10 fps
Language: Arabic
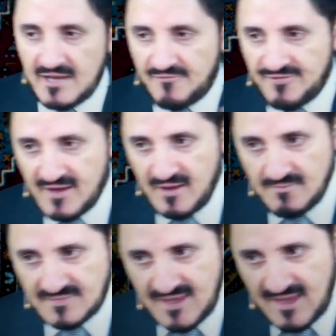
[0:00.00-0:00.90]
إن
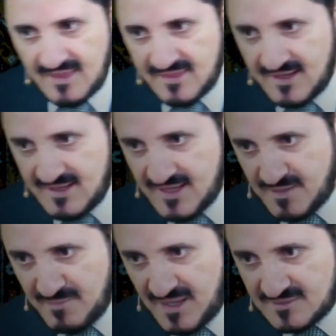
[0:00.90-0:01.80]
فهمت هذه
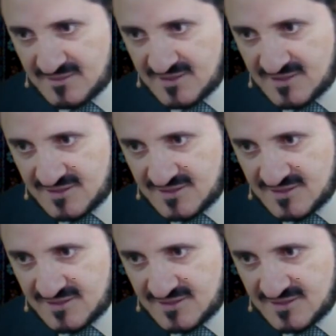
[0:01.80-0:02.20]
الحكمة